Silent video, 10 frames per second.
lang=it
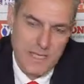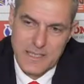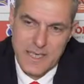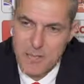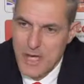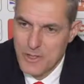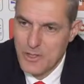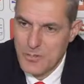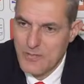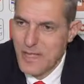e
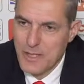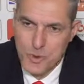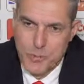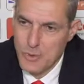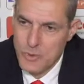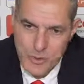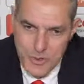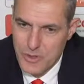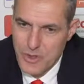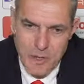chiamandomi vento
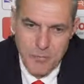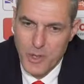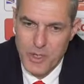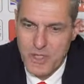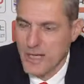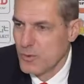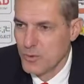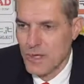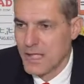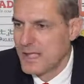pugno e poi c'era
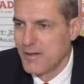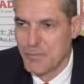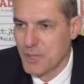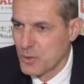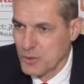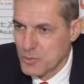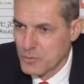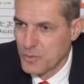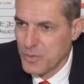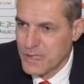uno che andava per conto
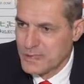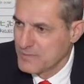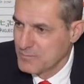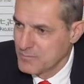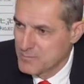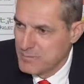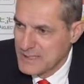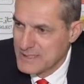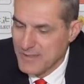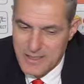suo perché
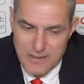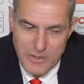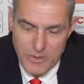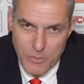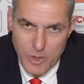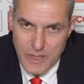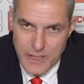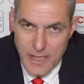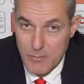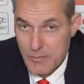pensava di avere una buona
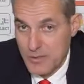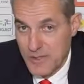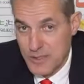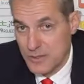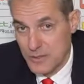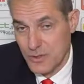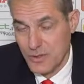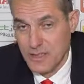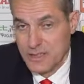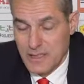idea, abbiamo fatto solo
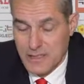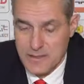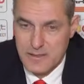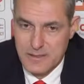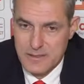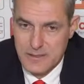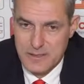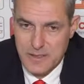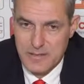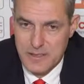dei disastri,
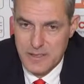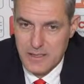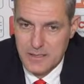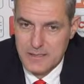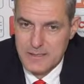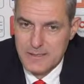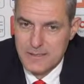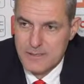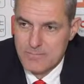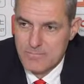questa è la verità
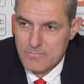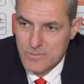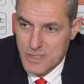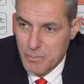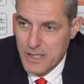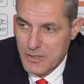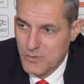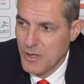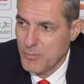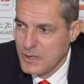ripeto,
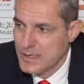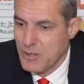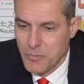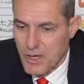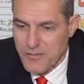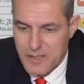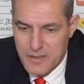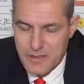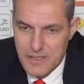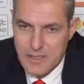in una partita poi alla fine
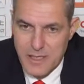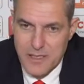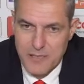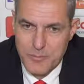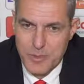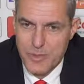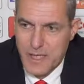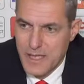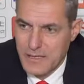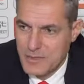è finita per un
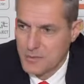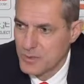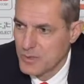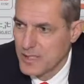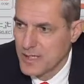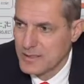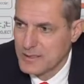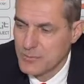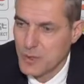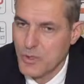canestro, per due
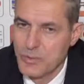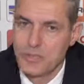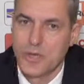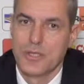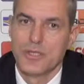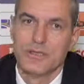canestri, per un episodio.